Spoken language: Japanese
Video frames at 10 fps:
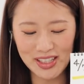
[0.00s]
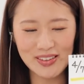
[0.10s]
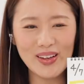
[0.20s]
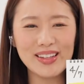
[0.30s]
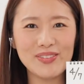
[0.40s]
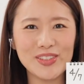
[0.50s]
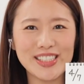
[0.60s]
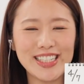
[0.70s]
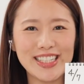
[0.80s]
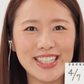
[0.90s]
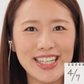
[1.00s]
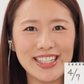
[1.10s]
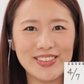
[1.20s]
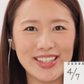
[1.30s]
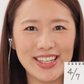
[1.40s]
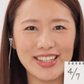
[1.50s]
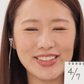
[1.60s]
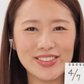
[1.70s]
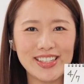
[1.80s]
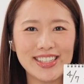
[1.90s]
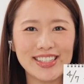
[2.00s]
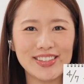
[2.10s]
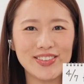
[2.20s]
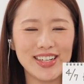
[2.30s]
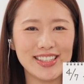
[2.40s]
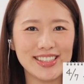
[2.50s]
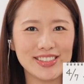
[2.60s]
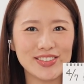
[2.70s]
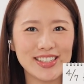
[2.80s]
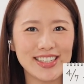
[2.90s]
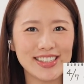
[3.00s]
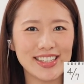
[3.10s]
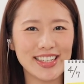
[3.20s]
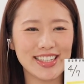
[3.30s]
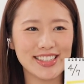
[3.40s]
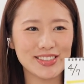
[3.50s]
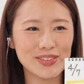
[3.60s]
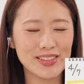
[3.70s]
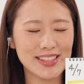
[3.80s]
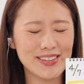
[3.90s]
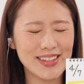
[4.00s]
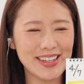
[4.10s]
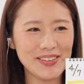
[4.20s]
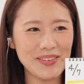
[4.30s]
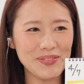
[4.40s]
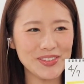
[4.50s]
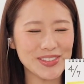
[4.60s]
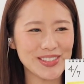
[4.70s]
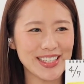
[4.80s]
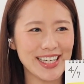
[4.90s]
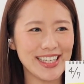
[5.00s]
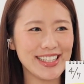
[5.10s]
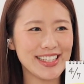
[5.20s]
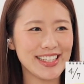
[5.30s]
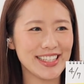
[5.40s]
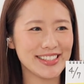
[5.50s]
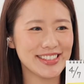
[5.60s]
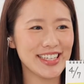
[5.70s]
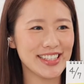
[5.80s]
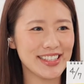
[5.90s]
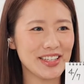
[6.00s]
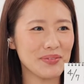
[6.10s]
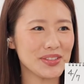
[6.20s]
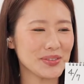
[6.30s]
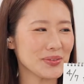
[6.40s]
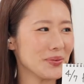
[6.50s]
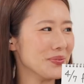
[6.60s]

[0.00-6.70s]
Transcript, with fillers: もレターネモス入れてないので、古谷さんのお話を伺ってから、ちょっとレターネモス買い足したいなって今ちょっ